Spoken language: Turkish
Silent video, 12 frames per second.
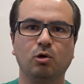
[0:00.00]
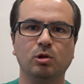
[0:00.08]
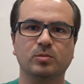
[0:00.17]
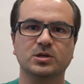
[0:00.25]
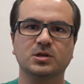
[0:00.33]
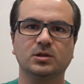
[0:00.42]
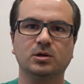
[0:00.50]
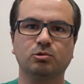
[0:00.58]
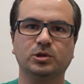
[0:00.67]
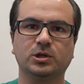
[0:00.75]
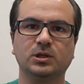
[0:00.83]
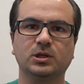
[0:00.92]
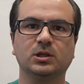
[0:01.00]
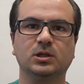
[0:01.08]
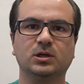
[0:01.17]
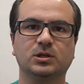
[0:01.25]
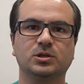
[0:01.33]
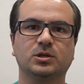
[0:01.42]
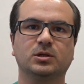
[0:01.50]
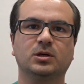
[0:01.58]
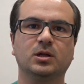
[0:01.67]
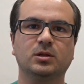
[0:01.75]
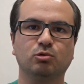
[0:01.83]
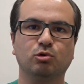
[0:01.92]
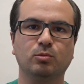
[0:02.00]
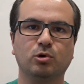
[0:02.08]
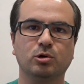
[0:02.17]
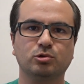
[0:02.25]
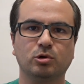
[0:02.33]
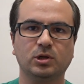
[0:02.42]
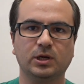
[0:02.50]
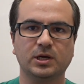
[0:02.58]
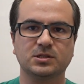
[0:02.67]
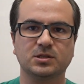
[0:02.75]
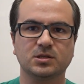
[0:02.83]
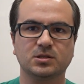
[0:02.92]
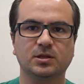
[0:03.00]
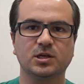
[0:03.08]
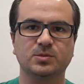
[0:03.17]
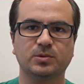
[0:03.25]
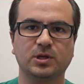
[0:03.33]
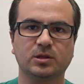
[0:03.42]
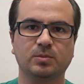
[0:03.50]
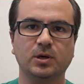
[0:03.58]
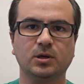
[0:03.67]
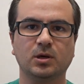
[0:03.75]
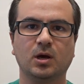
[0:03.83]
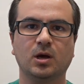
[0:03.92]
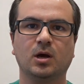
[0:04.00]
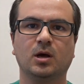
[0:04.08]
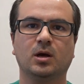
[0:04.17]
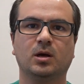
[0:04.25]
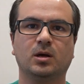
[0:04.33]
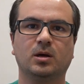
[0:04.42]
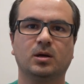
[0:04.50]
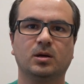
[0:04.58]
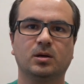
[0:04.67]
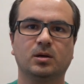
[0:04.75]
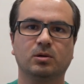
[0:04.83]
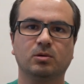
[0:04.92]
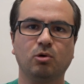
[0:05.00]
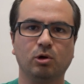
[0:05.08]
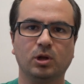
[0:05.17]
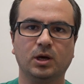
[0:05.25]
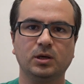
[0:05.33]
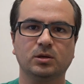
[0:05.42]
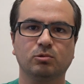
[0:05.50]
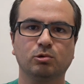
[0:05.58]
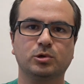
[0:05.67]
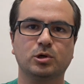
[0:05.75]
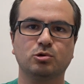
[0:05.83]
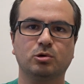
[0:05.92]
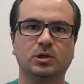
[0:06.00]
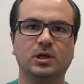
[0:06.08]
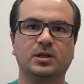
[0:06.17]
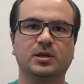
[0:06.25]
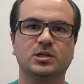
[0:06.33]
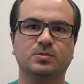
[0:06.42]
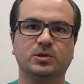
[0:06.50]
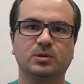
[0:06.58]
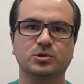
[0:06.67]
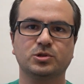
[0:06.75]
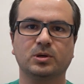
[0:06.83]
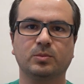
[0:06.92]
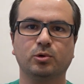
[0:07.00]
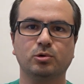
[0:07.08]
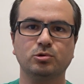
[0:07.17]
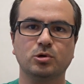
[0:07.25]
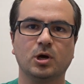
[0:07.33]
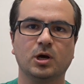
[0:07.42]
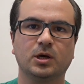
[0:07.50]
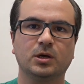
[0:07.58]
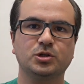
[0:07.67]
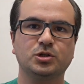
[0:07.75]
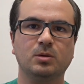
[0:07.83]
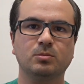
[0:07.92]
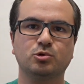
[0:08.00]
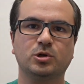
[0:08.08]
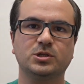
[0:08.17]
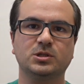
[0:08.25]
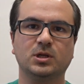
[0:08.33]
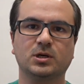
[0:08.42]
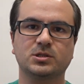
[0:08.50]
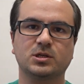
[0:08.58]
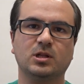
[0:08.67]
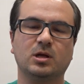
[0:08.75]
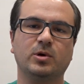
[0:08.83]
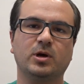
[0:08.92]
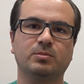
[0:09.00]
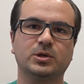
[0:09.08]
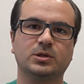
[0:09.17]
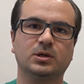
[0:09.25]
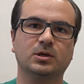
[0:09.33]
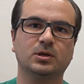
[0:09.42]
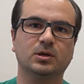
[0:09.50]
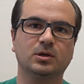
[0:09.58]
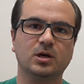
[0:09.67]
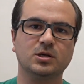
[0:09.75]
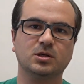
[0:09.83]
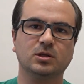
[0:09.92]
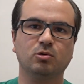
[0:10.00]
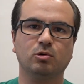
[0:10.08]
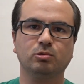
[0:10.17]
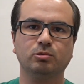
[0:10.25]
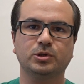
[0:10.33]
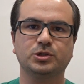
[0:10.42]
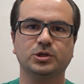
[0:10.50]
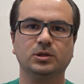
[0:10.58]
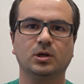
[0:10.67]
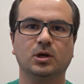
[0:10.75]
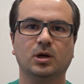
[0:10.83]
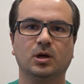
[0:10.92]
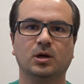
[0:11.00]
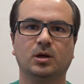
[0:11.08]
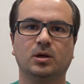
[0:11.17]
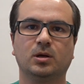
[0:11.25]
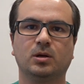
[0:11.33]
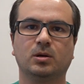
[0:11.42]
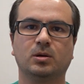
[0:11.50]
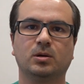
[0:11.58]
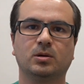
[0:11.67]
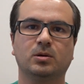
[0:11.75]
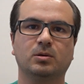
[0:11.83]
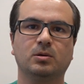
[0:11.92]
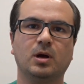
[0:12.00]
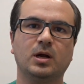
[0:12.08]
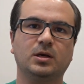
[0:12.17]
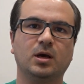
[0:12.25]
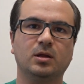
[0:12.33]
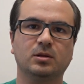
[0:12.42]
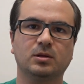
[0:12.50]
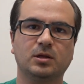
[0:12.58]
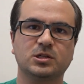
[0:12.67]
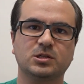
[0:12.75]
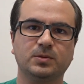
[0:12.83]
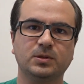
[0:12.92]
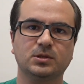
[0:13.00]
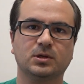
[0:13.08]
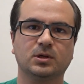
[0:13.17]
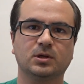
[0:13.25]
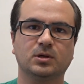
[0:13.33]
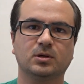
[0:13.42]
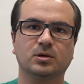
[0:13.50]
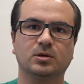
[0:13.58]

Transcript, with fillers: olmasa da rutin yıllık kadın doğum kontrolleri esnasında tespit etmek kolay. Ultrason ile tespitimizi yapıyoruz. Yaşam süresinde kısıtlamayan bir hastalık olduğu için ee, erken tespit ee,